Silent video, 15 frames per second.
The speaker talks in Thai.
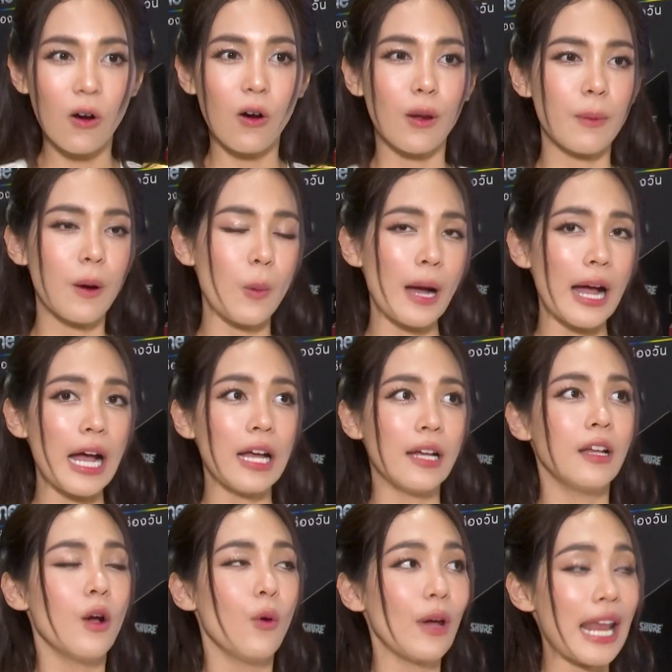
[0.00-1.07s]
ครเพราะว่า
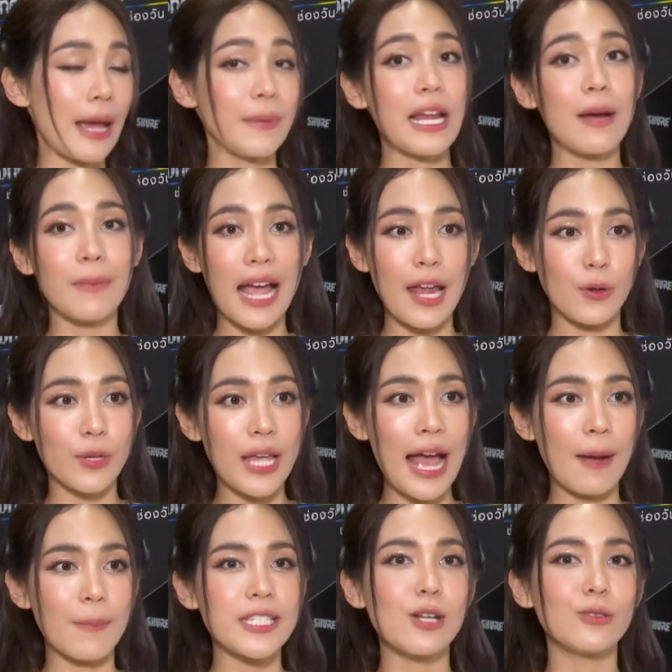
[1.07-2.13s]
เวลาบินทำงานทุกอ
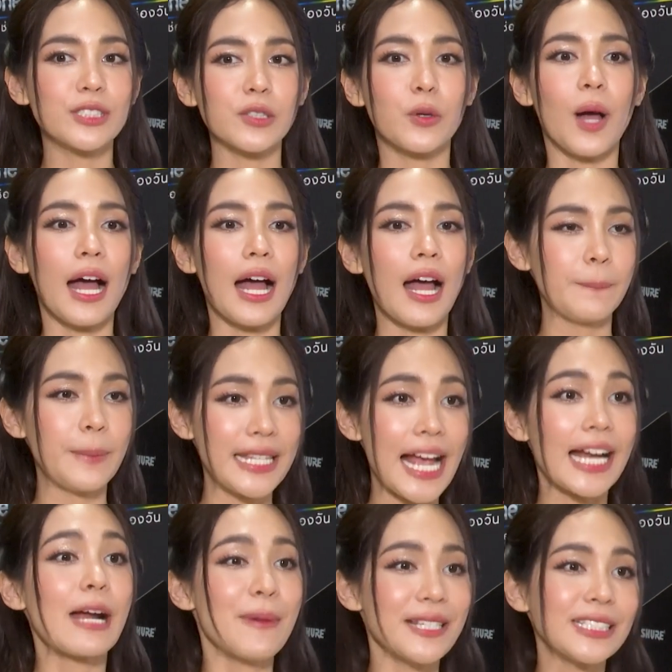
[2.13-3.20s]
ย่างบินจะรู้สึกว่าบินอ
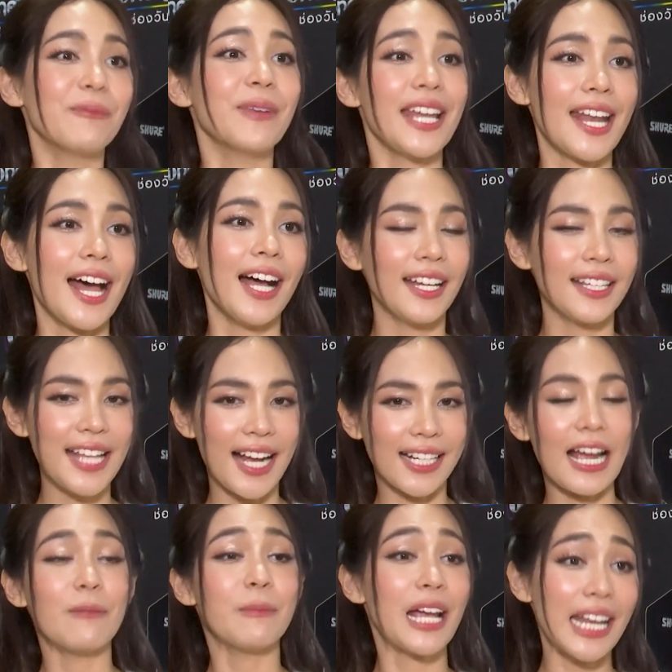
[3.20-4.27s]
ยากทำให้สำเร็จอะอยาก
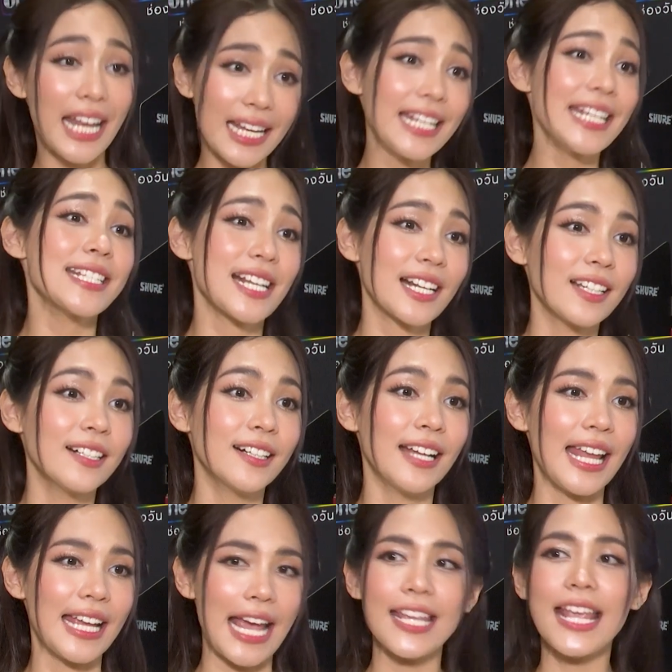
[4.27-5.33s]
ทำให้ได้ดีจังเลย
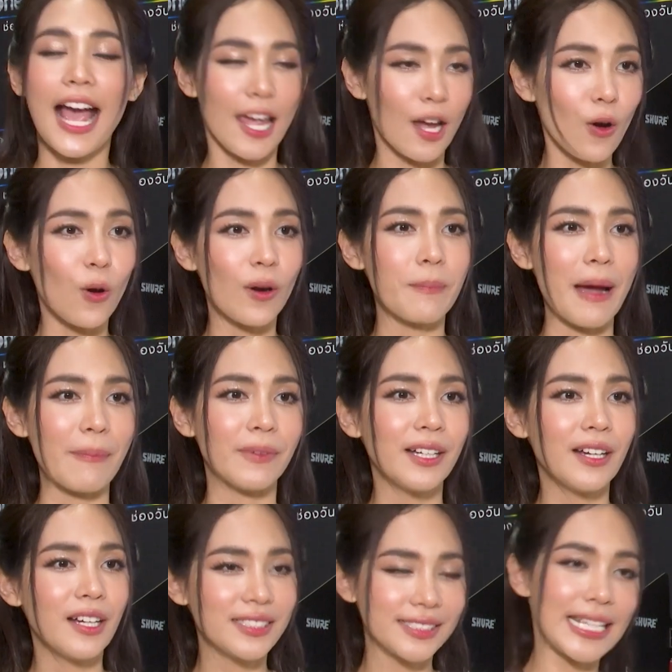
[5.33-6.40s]
อะไรเงี้ยอยากให้คนแบบ
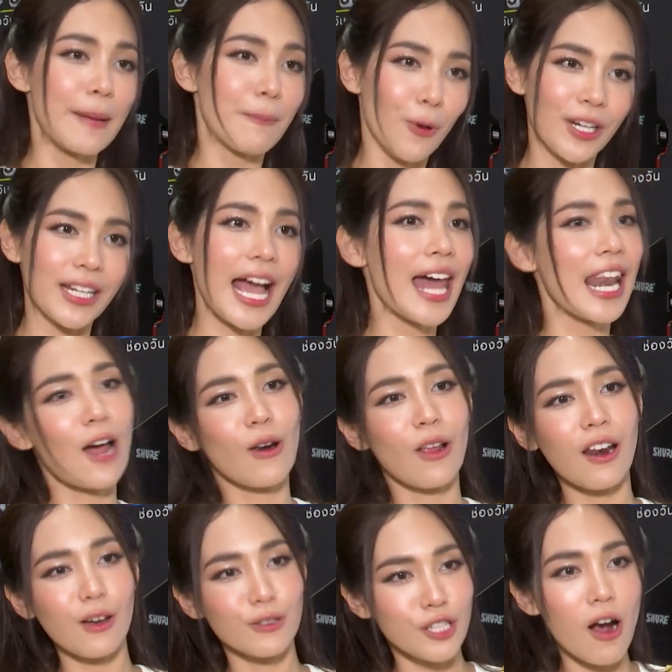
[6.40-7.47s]
เสพผลงานเรา
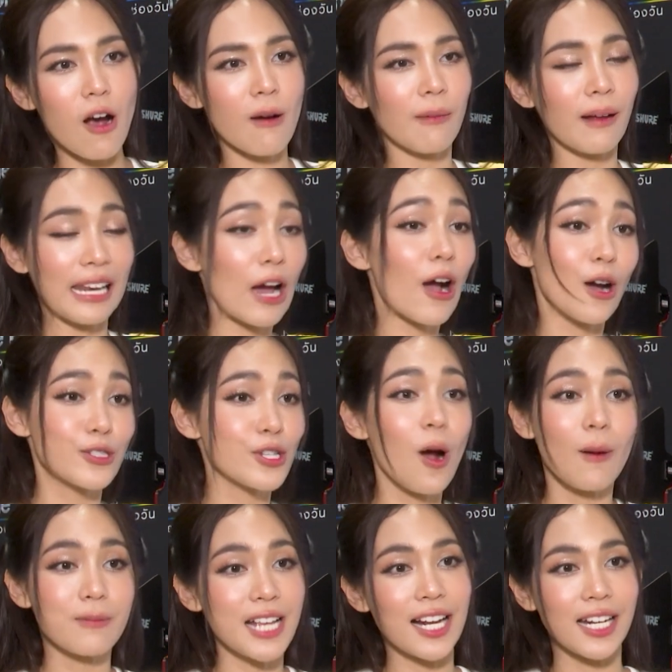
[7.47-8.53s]
แล้วเราชอบแล้วเขาช
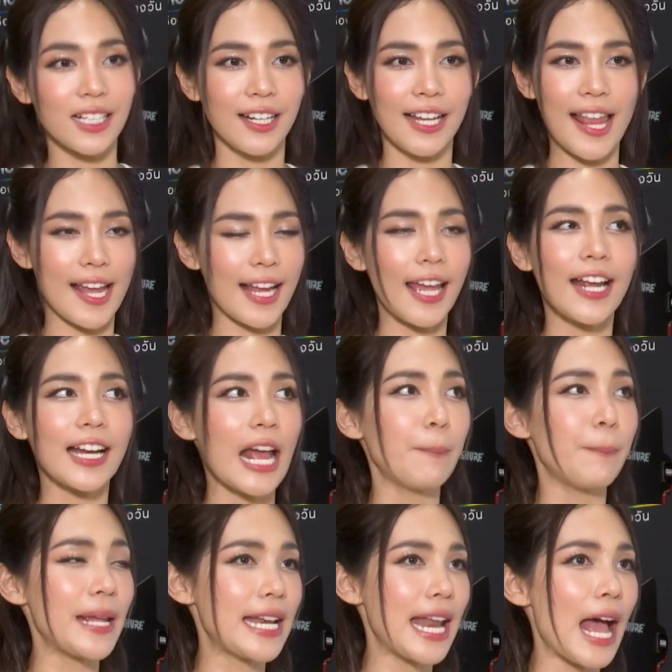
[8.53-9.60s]
อบจังเลยอะไรเงี้ยดังนั้น
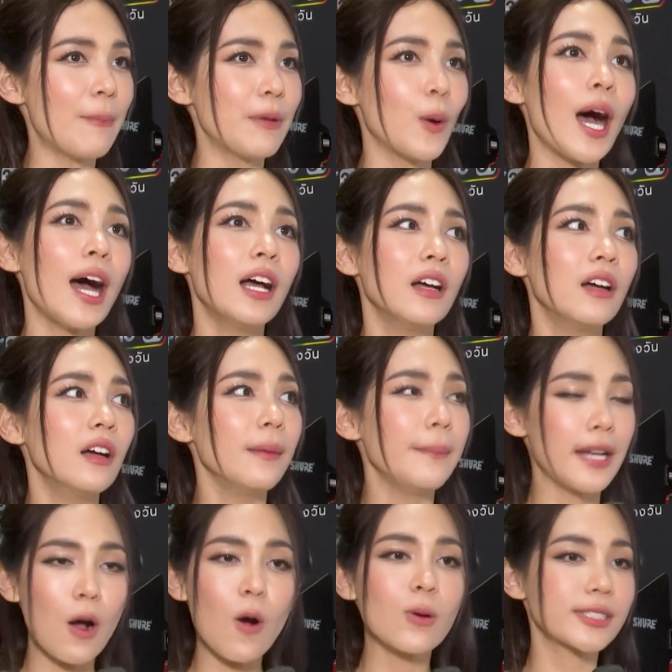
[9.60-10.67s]
ปีหน้าบินว่า
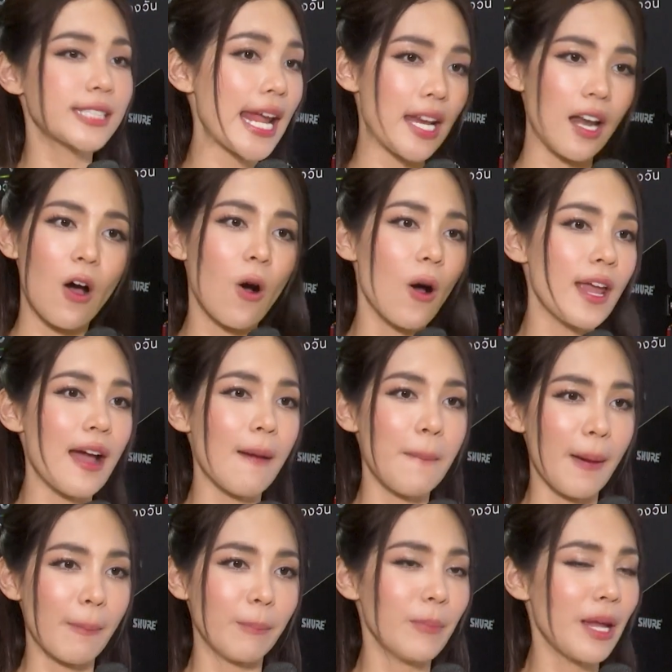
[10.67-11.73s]
บินก็คงใส่ร้อยอะ
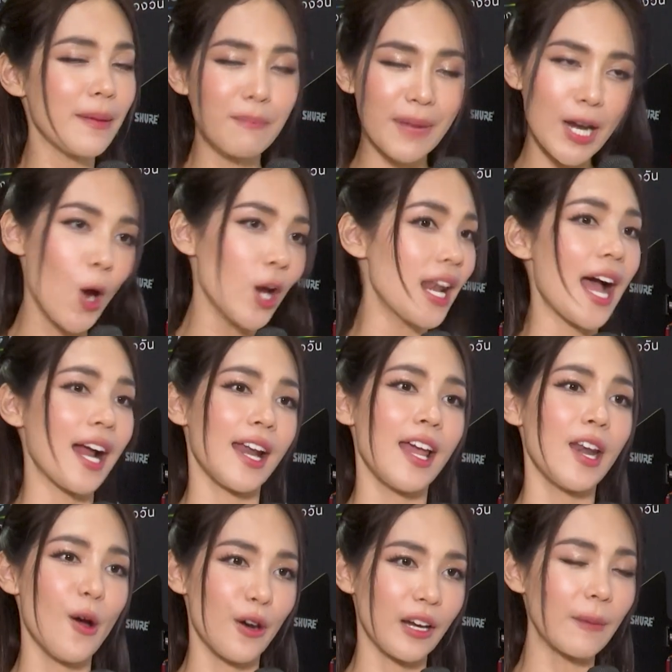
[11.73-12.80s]
แบบไม่ถอยหลัง
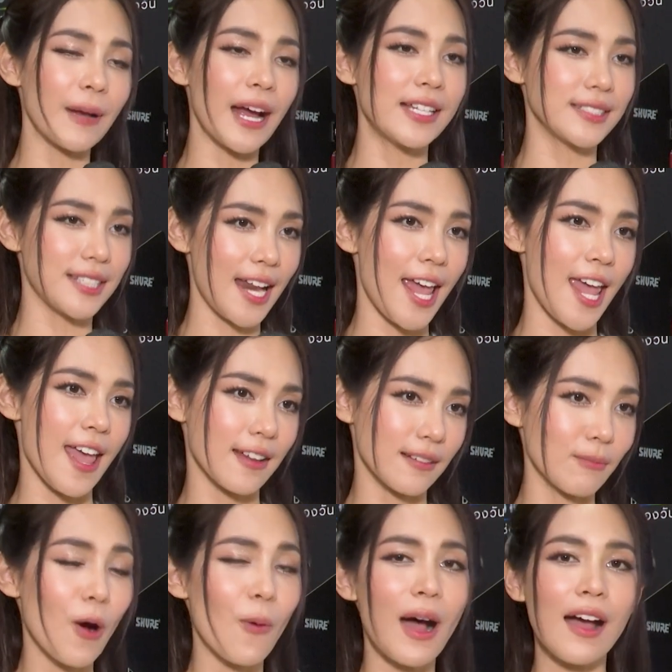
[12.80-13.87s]
แน่นอนกับการแสดง
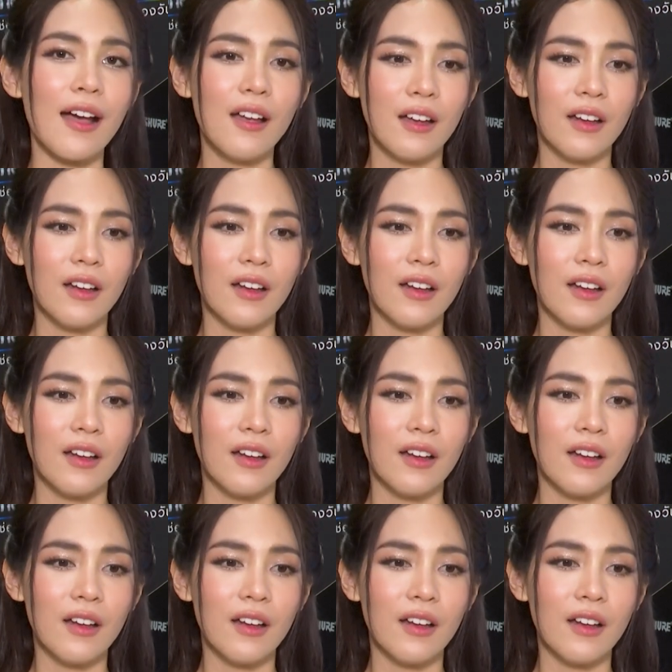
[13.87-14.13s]
เพราะว่า